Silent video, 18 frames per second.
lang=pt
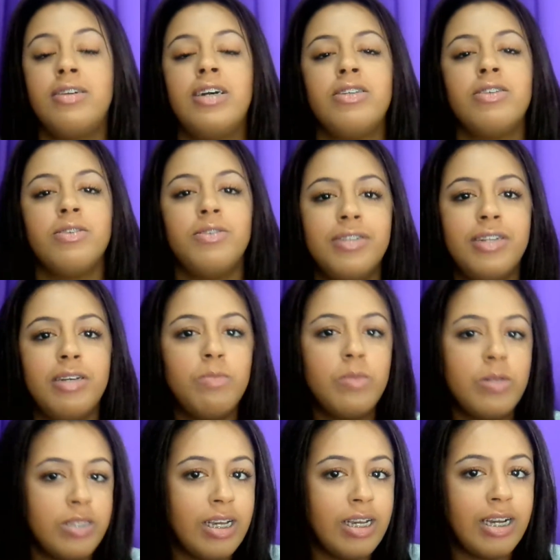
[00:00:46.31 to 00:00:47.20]
eu acho que não tem
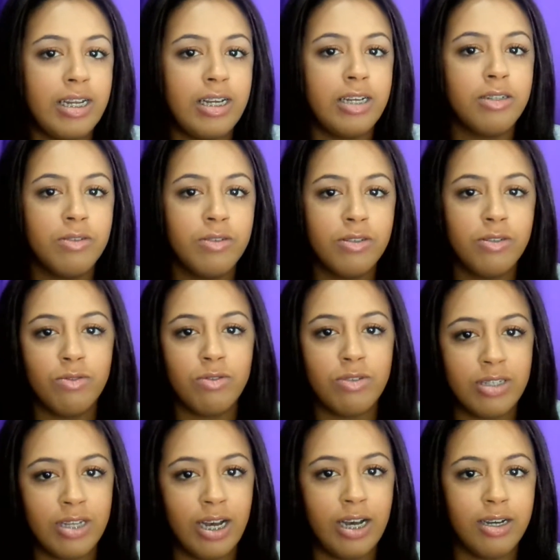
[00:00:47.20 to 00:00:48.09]
muito segredo em
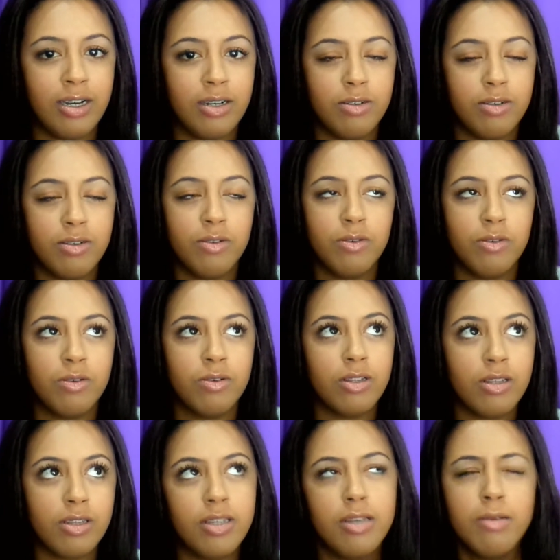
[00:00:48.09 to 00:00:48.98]
usar
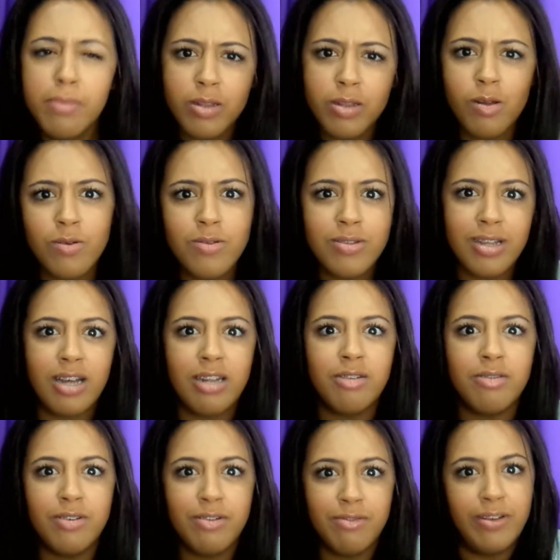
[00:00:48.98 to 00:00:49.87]
que batom usar
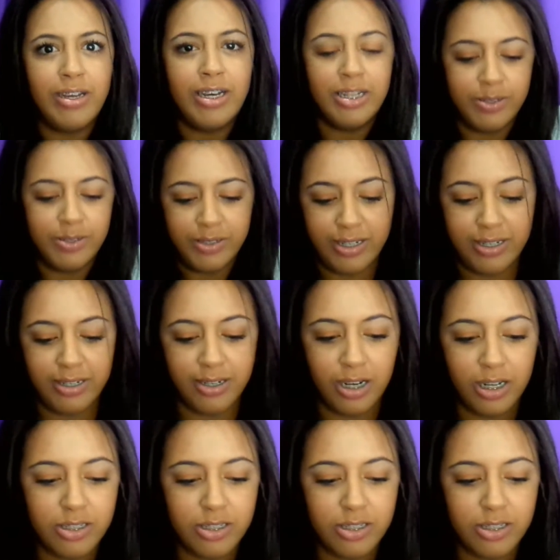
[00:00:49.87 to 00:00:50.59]
no inverno, né?